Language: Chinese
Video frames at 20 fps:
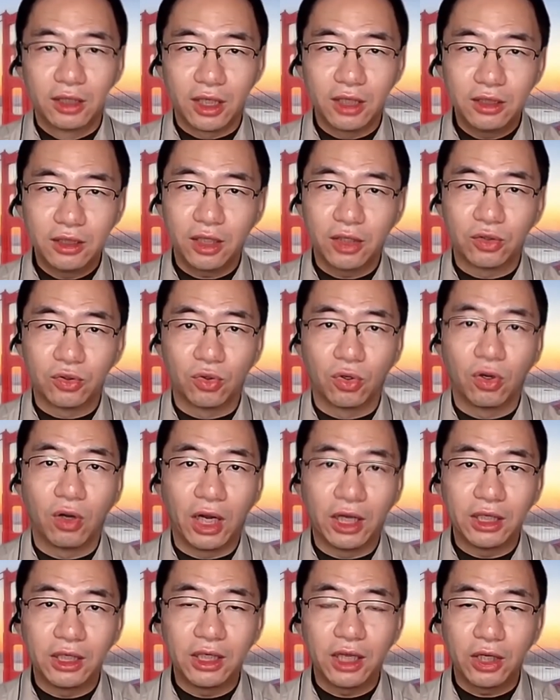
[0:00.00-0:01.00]
但这个时
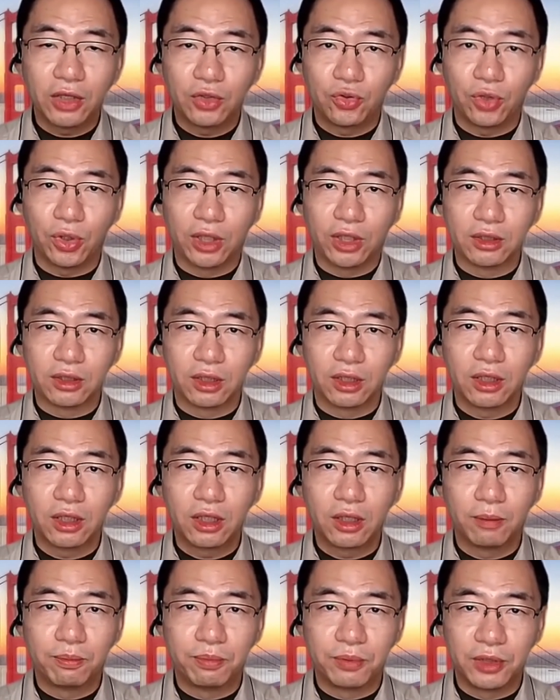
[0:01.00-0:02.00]
候啊，应该选择
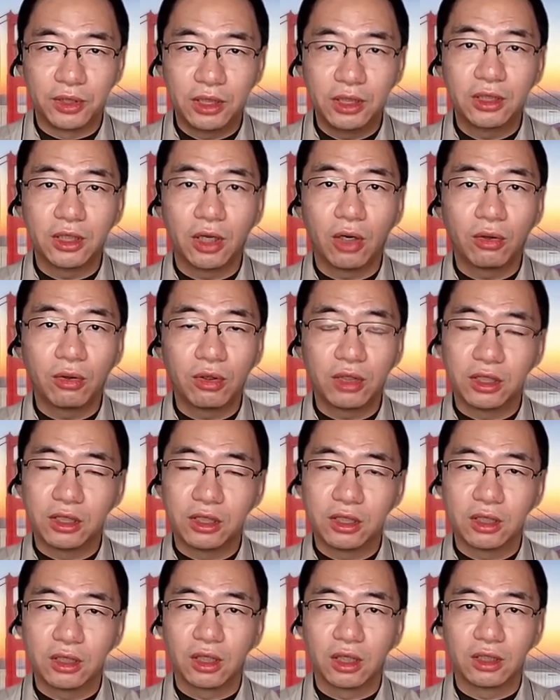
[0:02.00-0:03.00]
一个比较
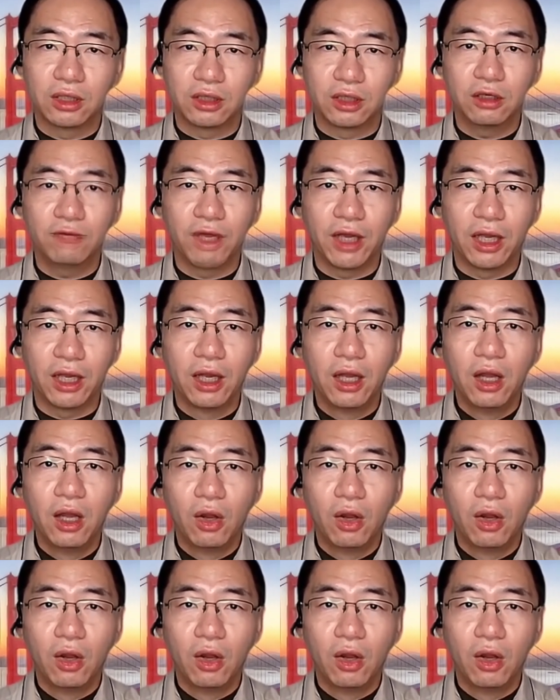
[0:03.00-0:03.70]
理性的行为。